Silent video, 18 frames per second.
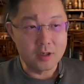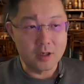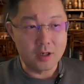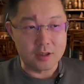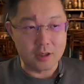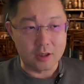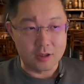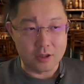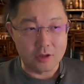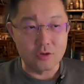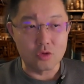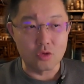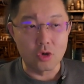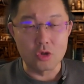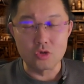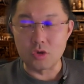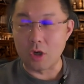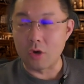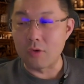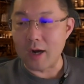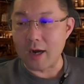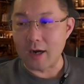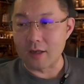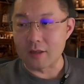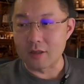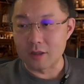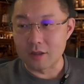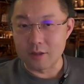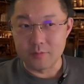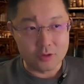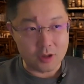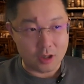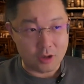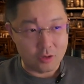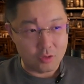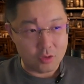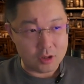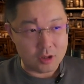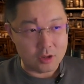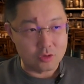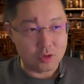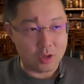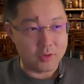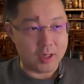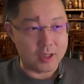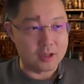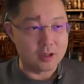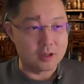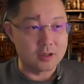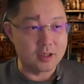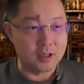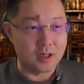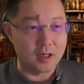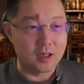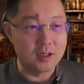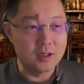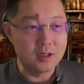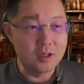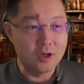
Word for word: 到底有多少转化了，到底你到时候我是转化成这个